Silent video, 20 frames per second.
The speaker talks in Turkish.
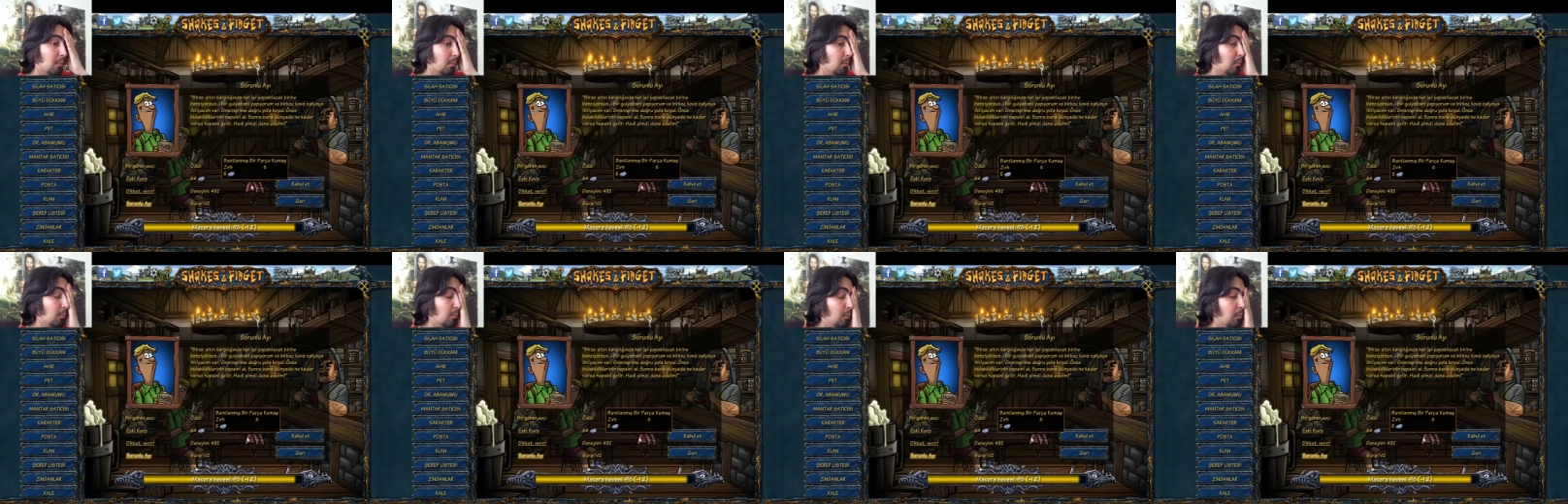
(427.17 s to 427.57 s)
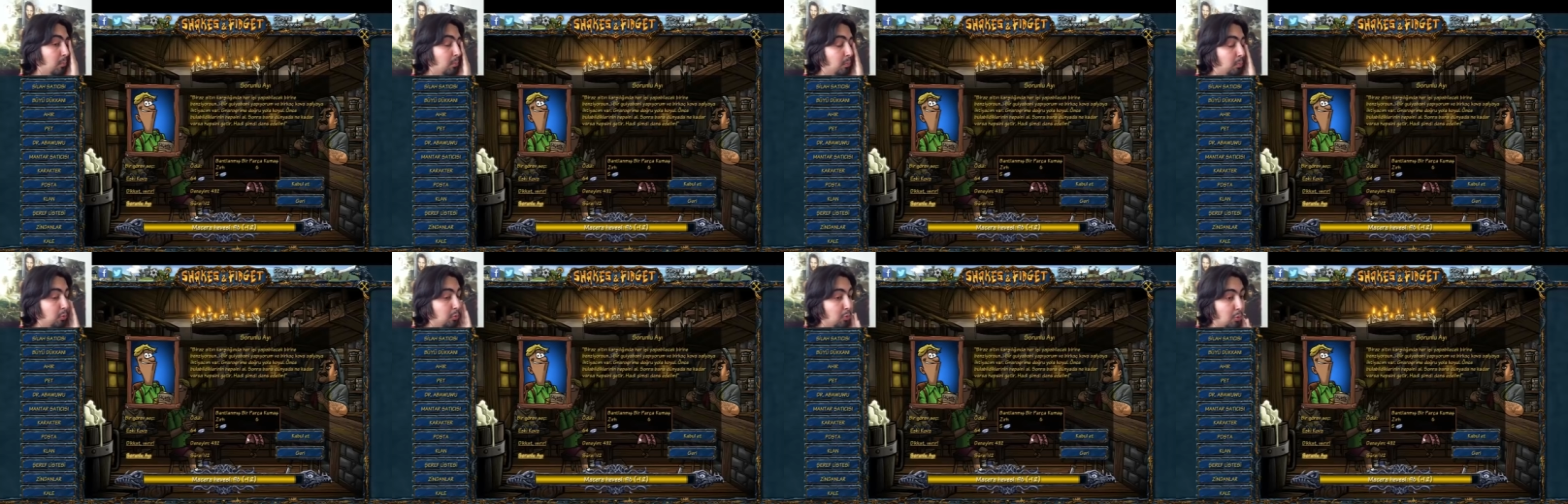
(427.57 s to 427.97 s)

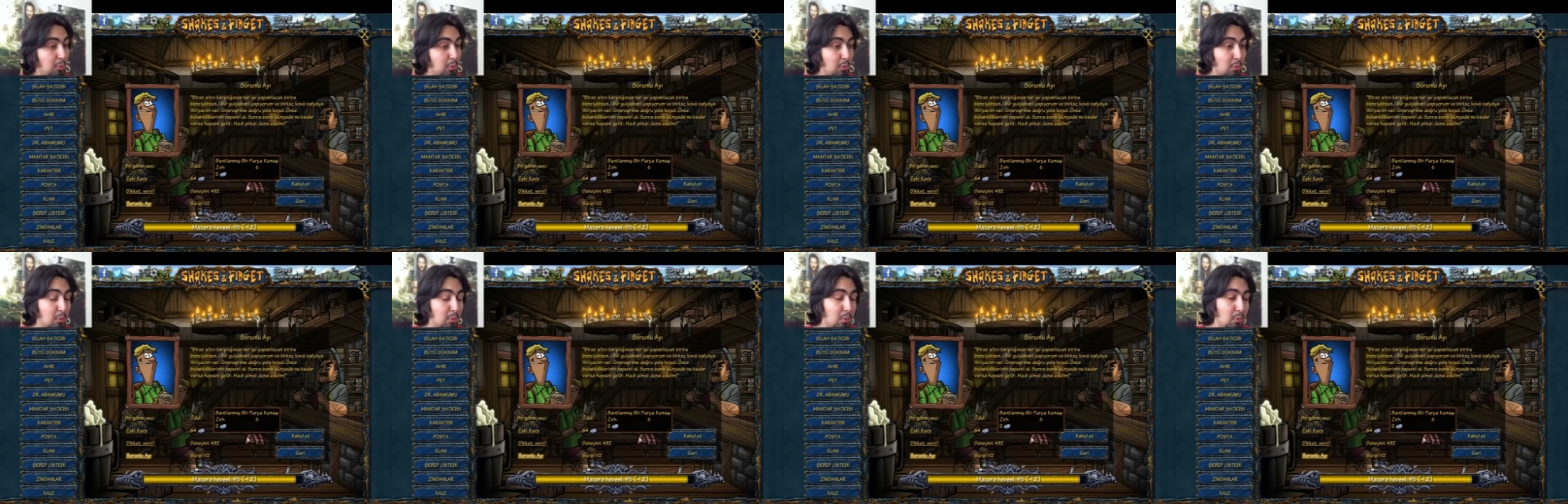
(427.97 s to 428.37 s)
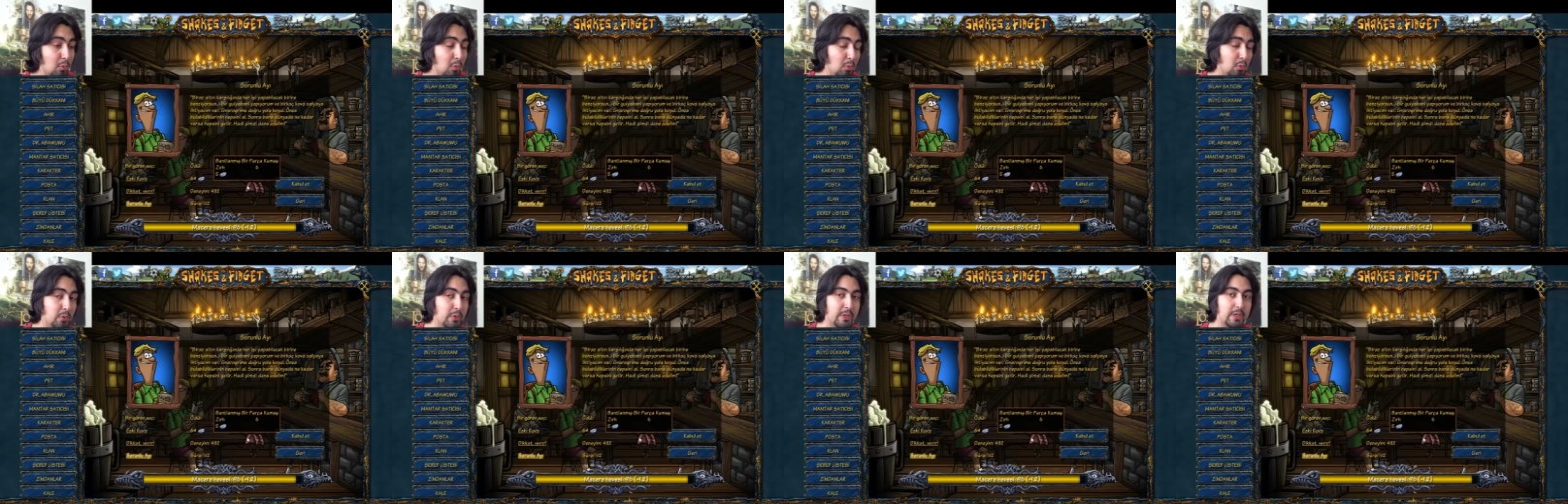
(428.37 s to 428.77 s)

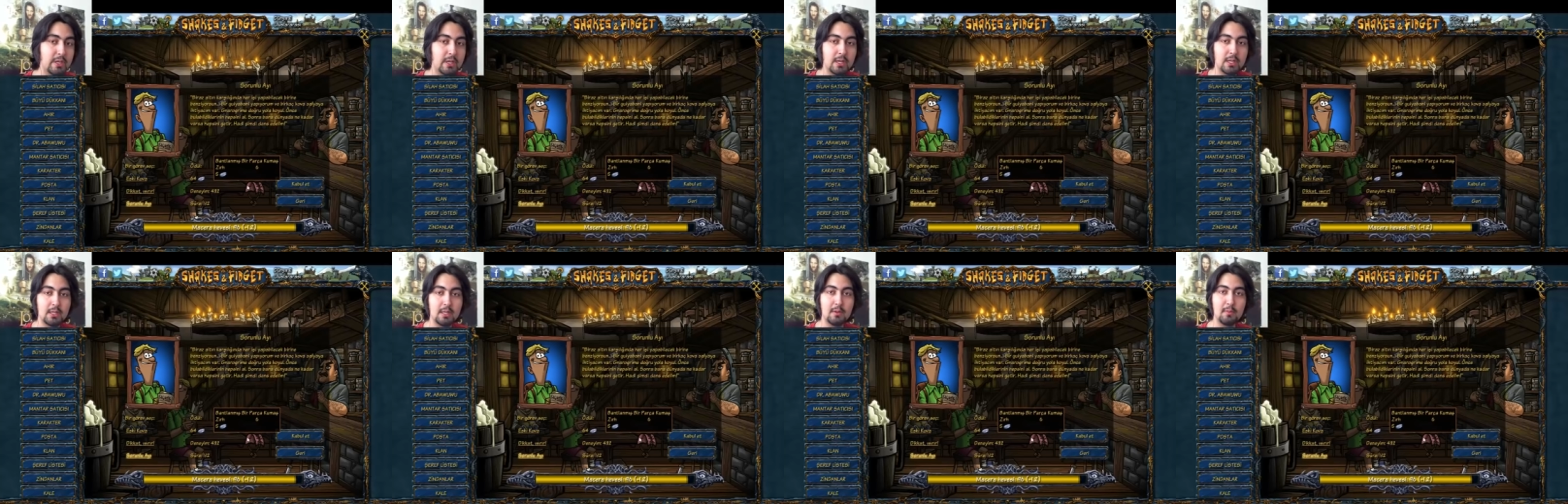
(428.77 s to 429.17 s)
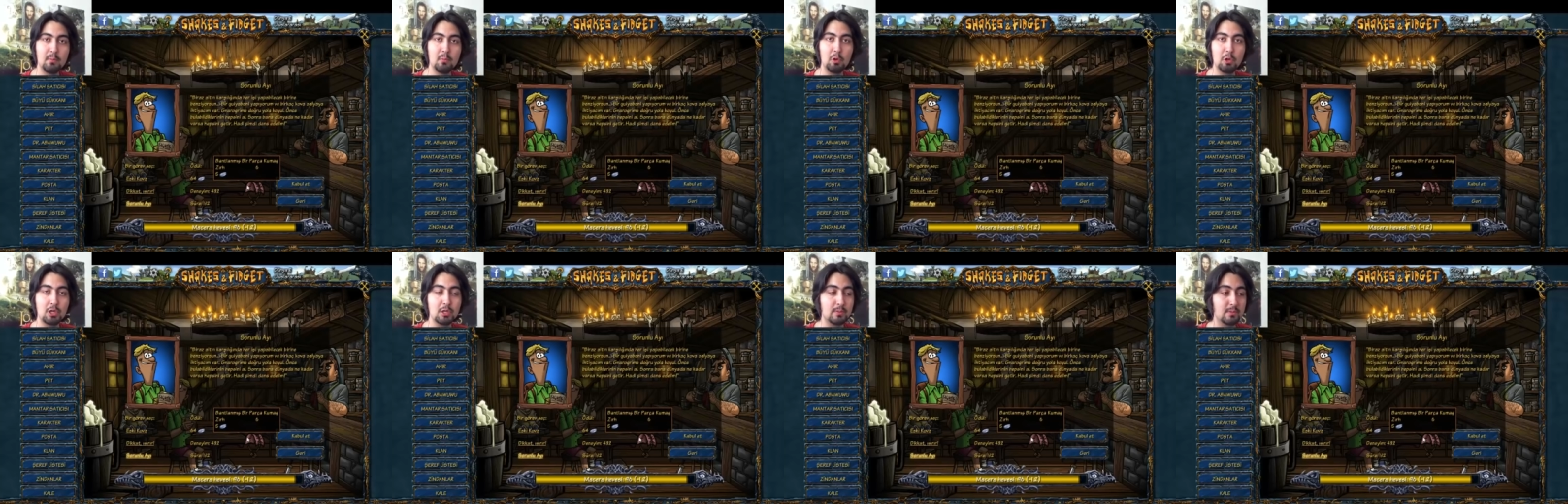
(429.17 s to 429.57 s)
Bu neden
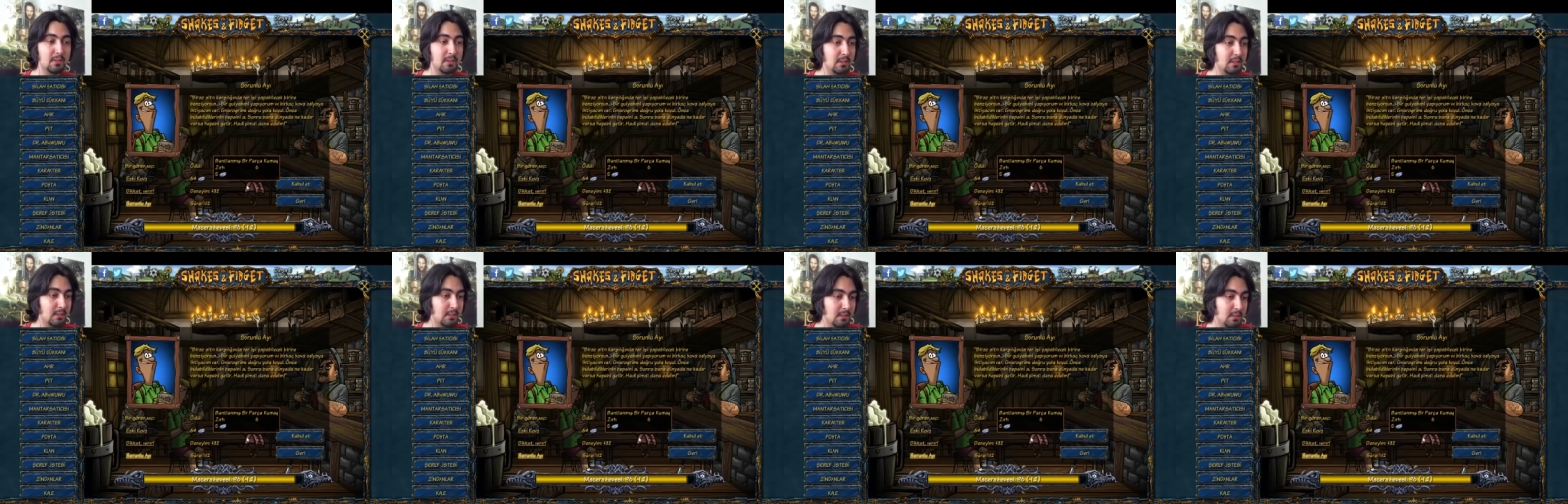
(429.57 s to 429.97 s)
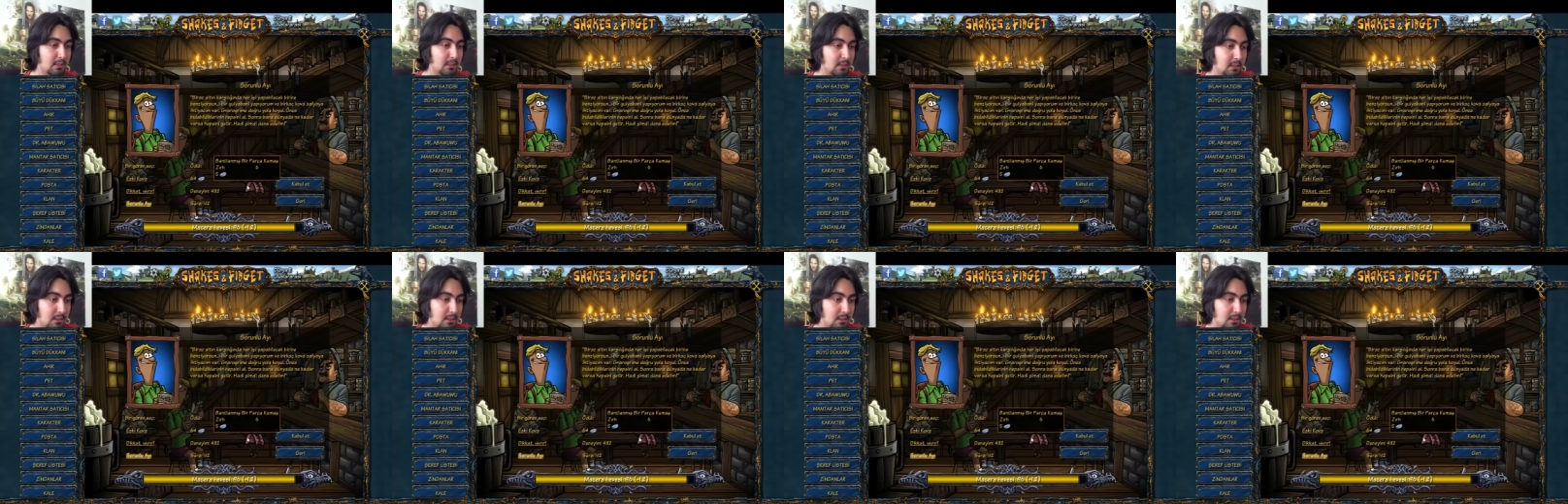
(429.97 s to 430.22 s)
böyle bir